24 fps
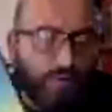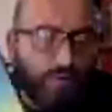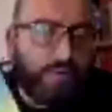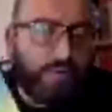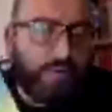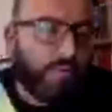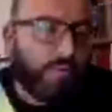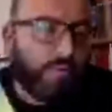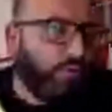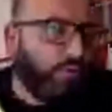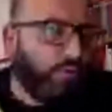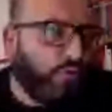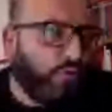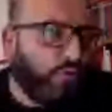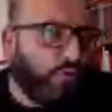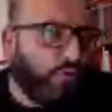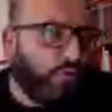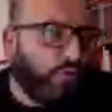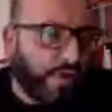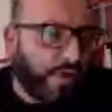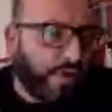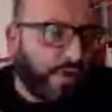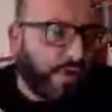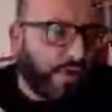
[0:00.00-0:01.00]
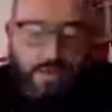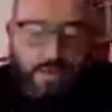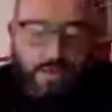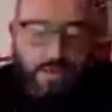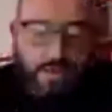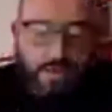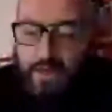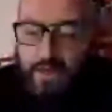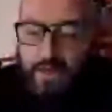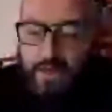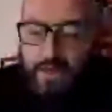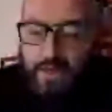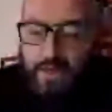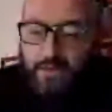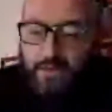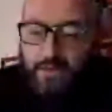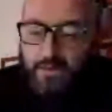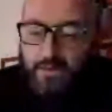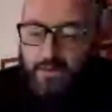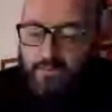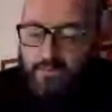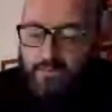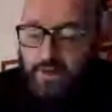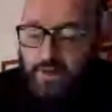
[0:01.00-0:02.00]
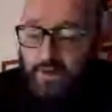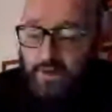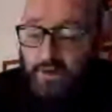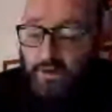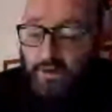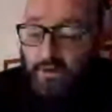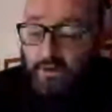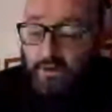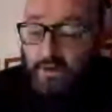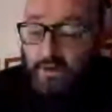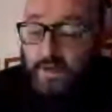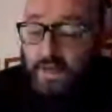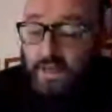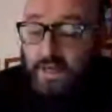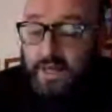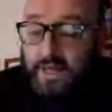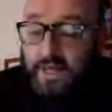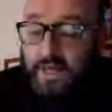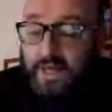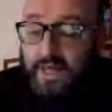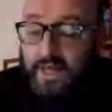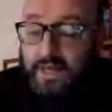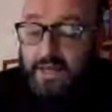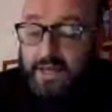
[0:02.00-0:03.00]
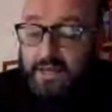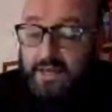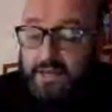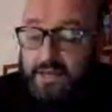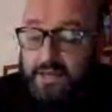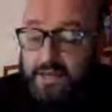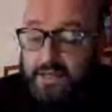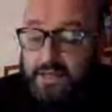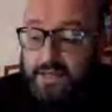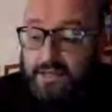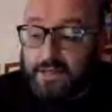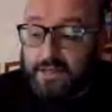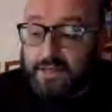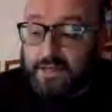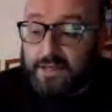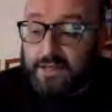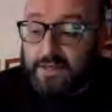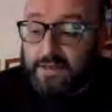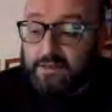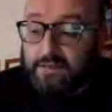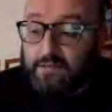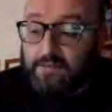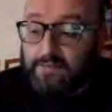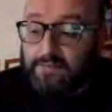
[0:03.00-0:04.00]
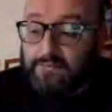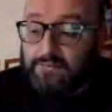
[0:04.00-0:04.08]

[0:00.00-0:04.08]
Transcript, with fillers: per pudore, eh, però eh,